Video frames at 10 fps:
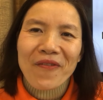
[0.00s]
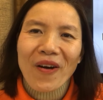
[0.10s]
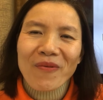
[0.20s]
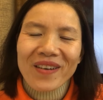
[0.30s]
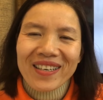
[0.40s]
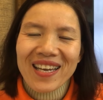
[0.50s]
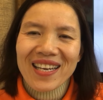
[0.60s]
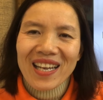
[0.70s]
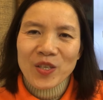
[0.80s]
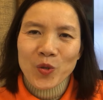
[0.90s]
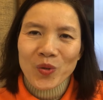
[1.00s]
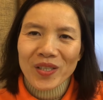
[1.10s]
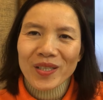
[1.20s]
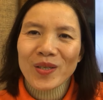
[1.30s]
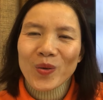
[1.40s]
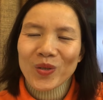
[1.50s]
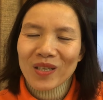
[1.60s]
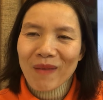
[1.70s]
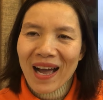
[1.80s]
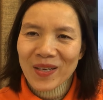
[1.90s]
Phong ở đây là chủ ngữ, ngôi
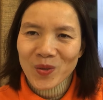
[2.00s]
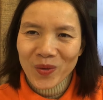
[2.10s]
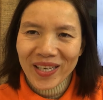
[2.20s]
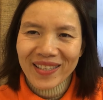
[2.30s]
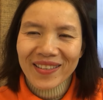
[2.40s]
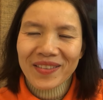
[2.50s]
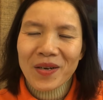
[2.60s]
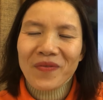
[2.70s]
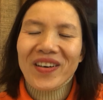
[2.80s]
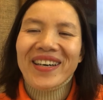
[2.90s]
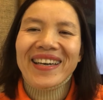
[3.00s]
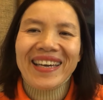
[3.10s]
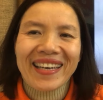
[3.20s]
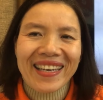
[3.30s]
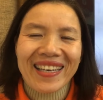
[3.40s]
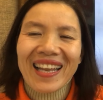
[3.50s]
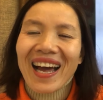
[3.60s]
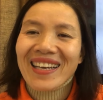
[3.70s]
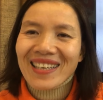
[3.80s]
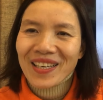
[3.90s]
thứ ba số ít tương đương với he là
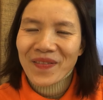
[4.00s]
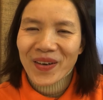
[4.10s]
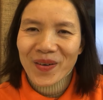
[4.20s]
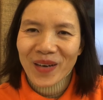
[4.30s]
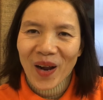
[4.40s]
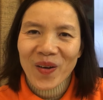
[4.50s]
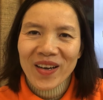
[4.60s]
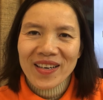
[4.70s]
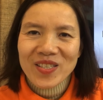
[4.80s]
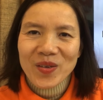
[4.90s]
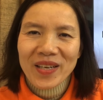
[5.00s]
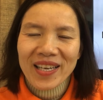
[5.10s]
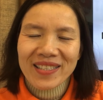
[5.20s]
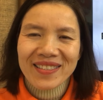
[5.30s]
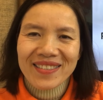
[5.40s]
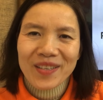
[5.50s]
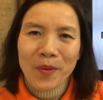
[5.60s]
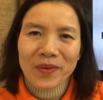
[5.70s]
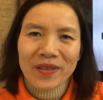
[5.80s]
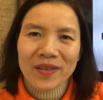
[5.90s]
anh ấy phải không nào? Cho nên
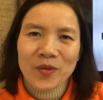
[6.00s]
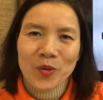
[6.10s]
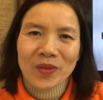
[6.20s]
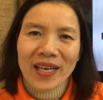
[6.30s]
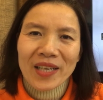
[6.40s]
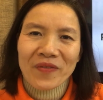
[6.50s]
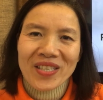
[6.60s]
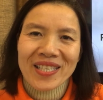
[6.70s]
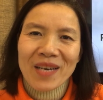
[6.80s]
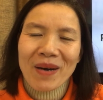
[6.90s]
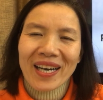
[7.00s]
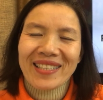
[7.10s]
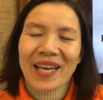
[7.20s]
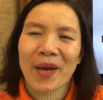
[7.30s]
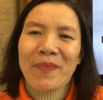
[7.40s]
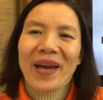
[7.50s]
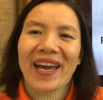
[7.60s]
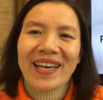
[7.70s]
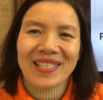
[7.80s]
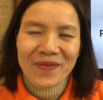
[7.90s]
động từ chúng ta cần phải chia bằng cách thêm
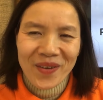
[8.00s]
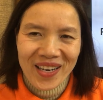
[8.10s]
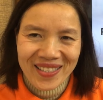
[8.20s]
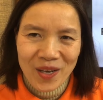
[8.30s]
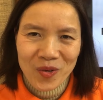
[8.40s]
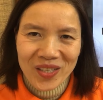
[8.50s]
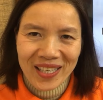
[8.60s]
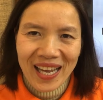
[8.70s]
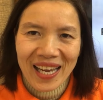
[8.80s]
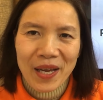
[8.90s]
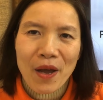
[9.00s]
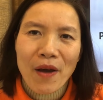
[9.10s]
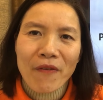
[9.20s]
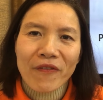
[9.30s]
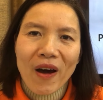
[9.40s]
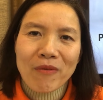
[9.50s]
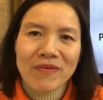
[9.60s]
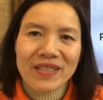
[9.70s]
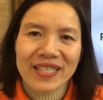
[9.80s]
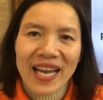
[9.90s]
s vào đằng sau như thế này.
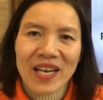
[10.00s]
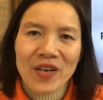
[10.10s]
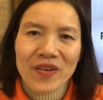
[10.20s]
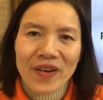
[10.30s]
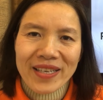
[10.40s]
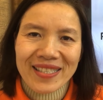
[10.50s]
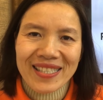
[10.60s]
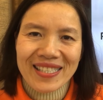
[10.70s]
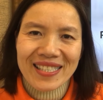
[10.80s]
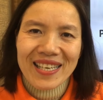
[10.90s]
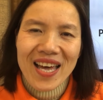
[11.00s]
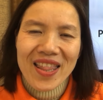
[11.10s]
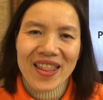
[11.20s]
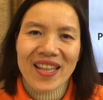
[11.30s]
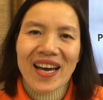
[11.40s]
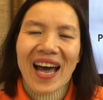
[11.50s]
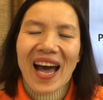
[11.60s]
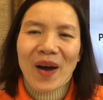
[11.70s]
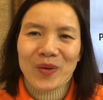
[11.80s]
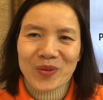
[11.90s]
Phong decorates the
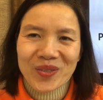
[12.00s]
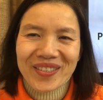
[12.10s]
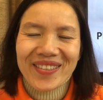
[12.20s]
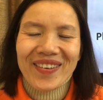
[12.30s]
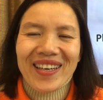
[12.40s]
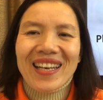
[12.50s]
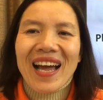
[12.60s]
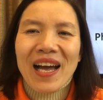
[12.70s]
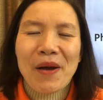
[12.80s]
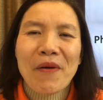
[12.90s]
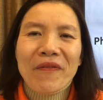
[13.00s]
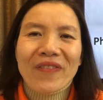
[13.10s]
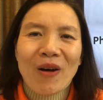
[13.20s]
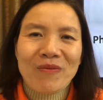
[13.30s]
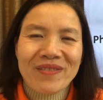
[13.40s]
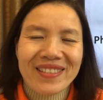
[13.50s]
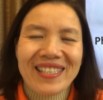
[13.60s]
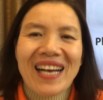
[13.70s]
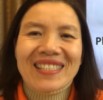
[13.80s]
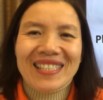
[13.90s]
house, có nghĩa là Phong
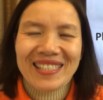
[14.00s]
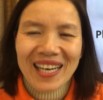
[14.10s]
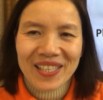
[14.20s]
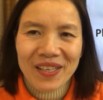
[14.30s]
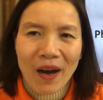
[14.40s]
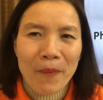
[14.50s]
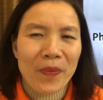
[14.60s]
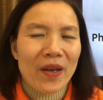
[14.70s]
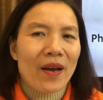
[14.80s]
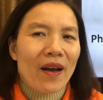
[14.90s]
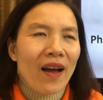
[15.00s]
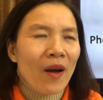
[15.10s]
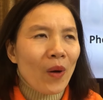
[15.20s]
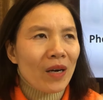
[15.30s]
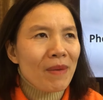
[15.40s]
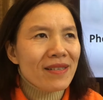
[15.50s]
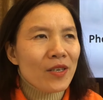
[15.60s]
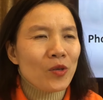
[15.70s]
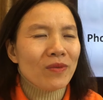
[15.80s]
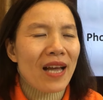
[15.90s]
trang trí nhà cửa à, hoặc là bây
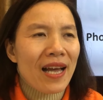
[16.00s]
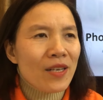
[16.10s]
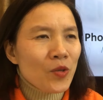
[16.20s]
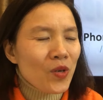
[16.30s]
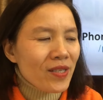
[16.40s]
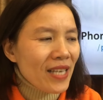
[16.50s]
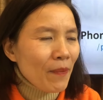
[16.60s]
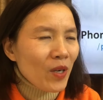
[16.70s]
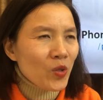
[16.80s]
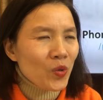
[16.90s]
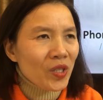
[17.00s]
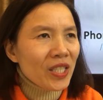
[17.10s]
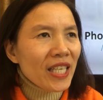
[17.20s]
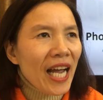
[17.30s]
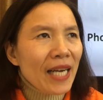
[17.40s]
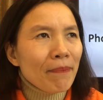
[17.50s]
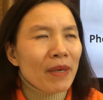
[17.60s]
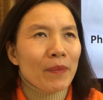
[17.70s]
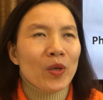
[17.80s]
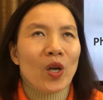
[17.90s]
giờ chúng ta chuyển sang một cái chủ ngữ khác
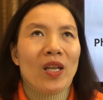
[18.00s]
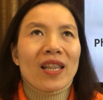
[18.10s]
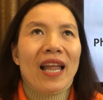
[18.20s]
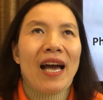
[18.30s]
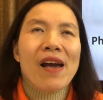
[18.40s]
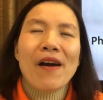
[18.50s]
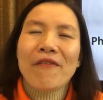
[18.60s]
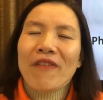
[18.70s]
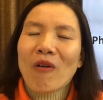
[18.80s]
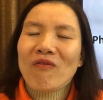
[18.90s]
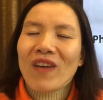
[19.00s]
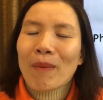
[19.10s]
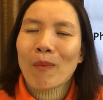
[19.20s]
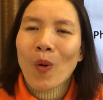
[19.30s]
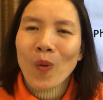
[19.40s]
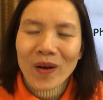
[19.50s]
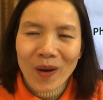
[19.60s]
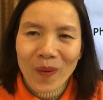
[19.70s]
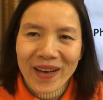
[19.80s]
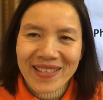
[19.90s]
mình muốn nói là phong và bố của
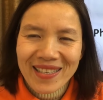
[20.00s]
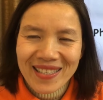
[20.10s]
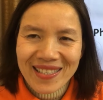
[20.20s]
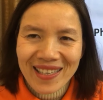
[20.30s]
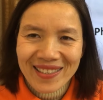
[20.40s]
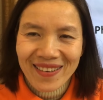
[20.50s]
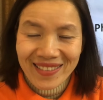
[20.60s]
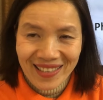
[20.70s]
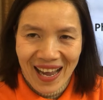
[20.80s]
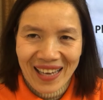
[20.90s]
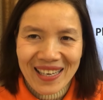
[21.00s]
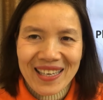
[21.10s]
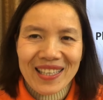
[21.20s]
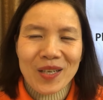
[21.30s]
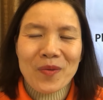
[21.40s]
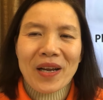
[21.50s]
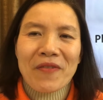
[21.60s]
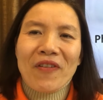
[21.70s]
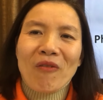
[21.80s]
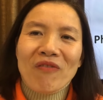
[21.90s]
cậu ấy trang trí nhà cửa chẳng hạn thì lúc
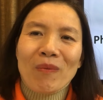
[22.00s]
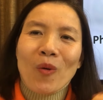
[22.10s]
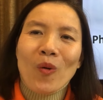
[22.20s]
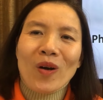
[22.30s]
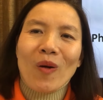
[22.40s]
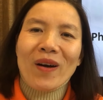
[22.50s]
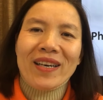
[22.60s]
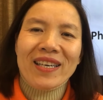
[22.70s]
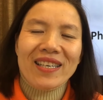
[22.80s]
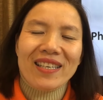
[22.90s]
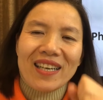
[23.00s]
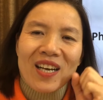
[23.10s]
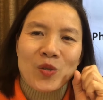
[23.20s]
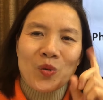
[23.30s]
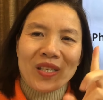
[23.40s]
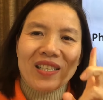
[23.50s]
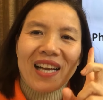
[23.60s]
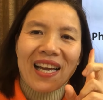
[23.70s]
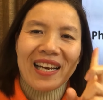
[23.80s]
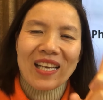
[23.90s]
này phong và bố của cậu ấy à, chủ ngữ
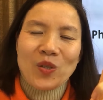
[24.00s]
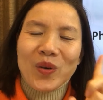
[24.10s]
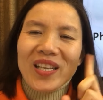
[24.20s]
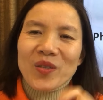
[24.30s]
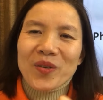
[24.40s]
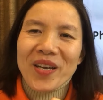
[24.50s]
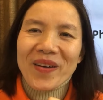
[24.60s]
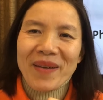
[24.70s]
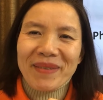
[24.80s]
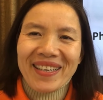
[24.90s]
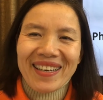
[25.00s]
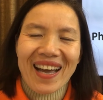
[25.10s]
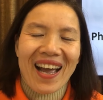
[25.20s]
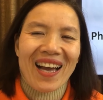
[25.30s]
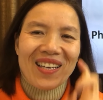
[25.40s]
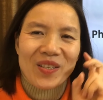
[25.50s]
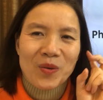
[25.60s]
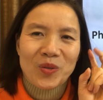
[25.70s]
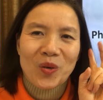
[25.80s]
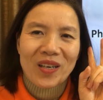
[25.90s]
này là số ít hay số nhiều các em nhỉ à
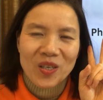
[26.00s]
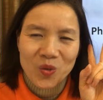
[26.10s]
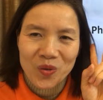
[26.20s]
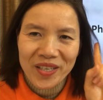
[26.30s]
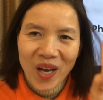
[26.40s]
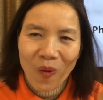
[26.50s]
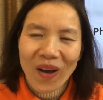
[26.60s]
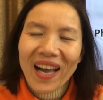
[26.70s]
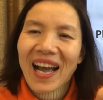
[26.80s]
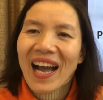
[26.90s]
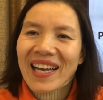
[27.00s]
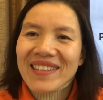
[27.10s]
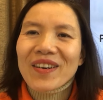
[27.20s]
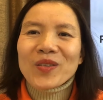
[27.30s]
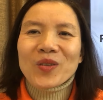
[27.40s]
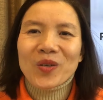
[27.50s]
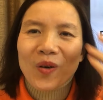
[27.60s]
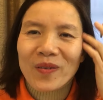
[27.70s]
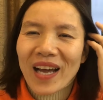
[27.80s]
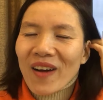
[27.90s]
đúng rồi là số nhiều hai người rồi đúng
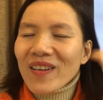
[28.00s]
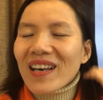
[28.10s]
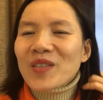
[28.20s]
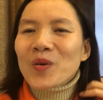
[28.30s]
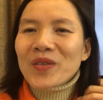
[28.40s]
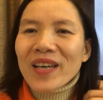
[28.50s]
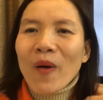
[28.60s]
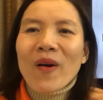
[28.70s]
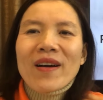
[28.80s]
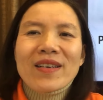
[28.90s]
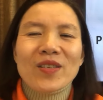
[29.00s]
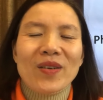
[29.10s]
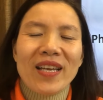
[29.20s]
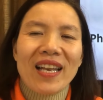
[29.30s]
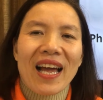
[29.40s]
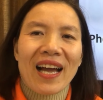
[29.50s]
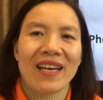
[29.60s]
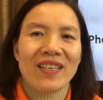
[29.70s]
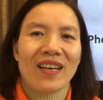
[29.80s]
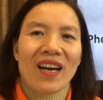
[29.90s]
không nào là số nhiều cho nên
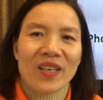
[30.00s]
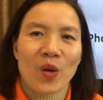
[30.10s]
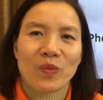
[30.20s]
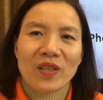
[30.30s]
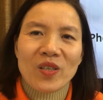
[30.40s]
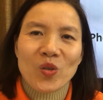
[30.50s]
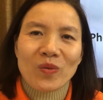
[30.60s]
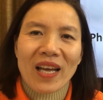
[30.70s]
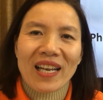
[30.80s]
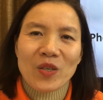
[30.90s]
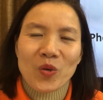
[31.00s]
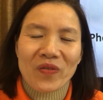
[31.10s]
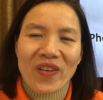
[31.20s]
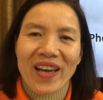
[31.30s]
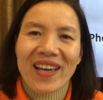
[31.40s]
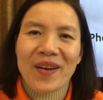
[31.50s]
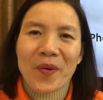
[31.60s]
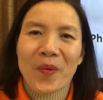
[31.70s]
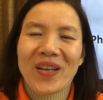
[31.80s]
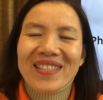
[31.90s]
là à, động từ chúng ta lại chuyển về
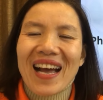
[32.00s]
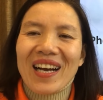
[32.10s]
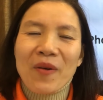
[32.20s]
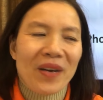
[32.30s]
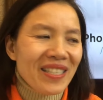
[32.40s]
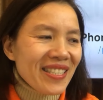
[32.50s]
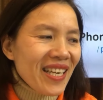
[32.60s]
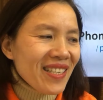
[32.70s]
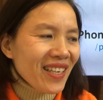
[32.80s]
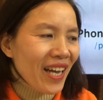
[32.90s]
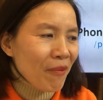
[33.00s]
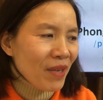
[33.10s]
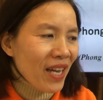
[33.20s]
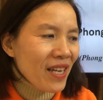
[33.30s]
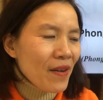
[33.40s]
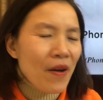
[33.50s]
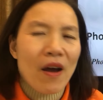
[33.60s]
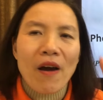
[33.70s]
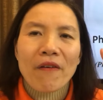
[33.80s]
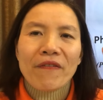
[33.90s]
nguyên dạng không cần chia nữa các em nhé
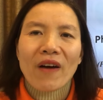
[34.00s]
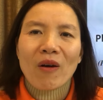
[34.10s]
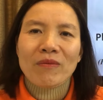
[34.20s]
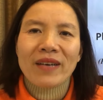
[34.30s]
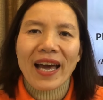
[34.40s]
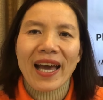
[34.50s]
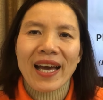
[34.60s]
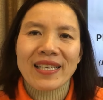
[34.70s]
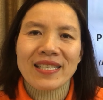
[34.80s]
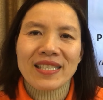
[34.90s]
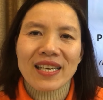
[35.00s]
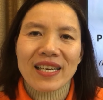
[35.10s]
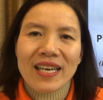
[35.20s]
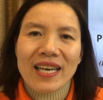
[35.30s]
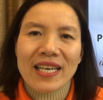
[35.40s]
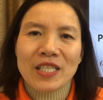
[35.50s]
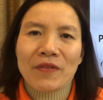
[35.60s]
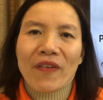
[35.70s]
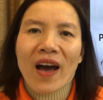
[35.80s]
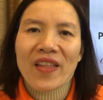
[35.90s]
phong and
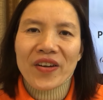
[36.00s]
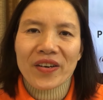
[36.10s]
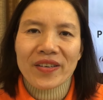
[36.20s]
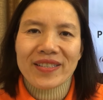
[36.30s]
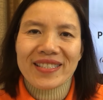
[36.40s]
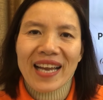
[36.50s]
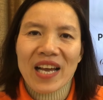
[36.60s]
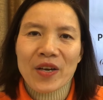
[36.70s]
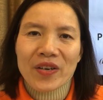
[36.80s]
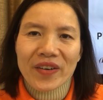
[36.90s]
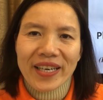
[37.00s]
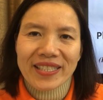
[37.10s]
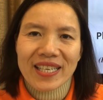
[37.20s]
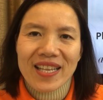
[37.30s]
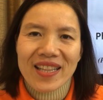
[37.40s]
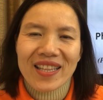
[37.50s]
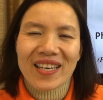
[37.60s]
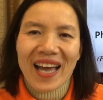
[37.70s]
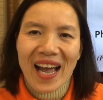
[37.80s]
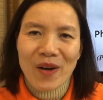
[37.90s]
his father decorate
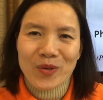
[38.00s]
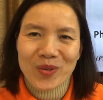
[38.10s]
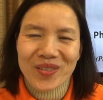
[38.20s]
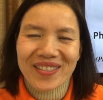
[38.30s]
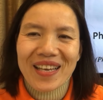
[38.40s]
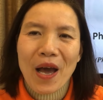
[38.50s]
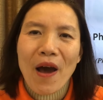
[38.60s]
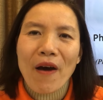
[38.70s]
the house